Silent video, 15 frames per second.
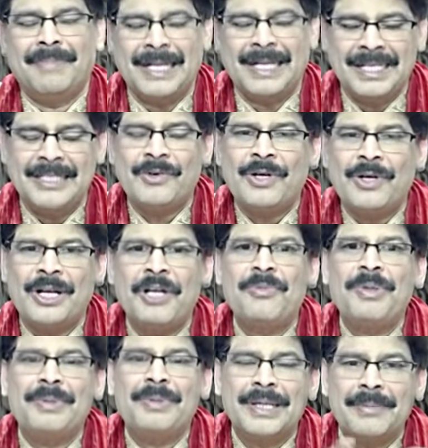మండించి ఒక రేగు
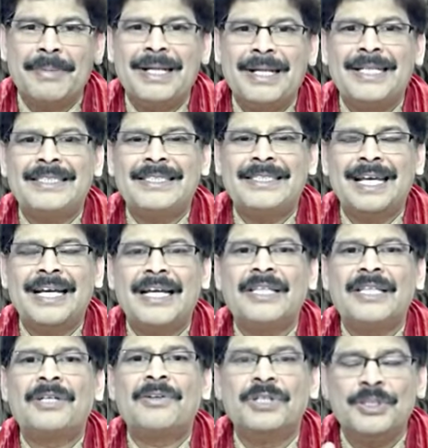మీద పెట్టి మండిస్తే
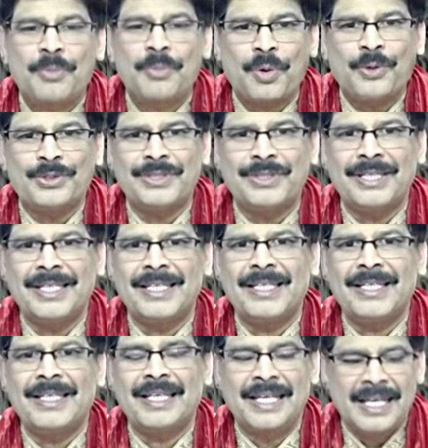గంధకం నుంచి పొగ వస్తుంది
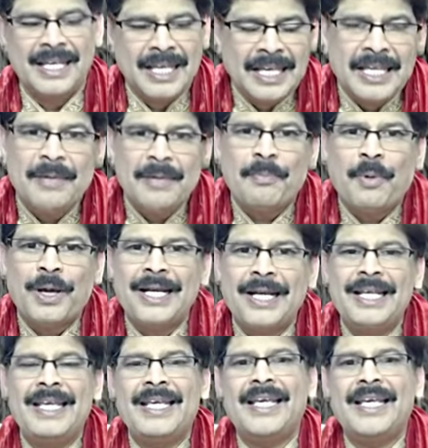ఈ
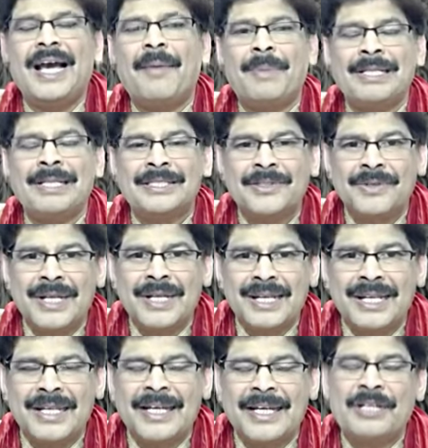పొగని ఆ మంచం
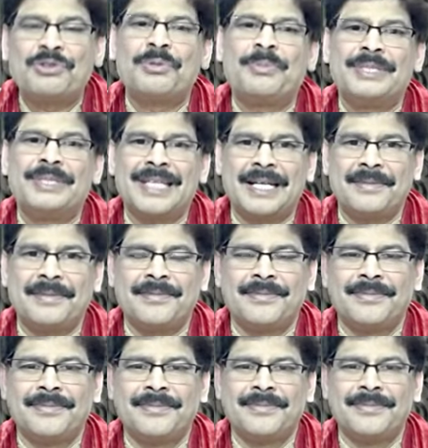నెర్రెల దగ్గర చూపించాలి
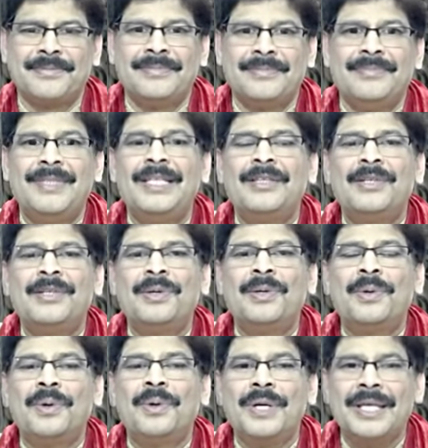దీంతో
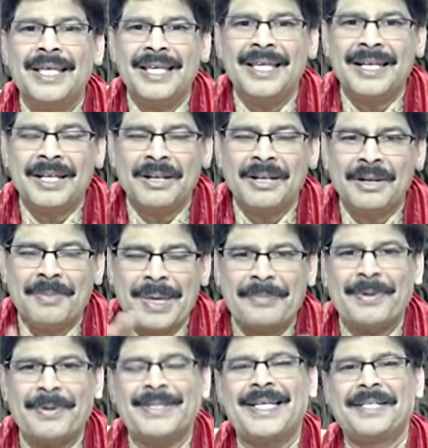ఈ నల్లులు
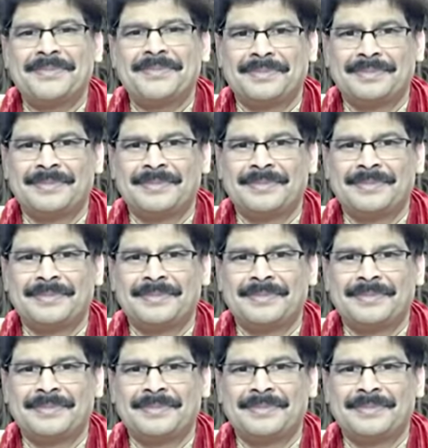పారిపోతాయి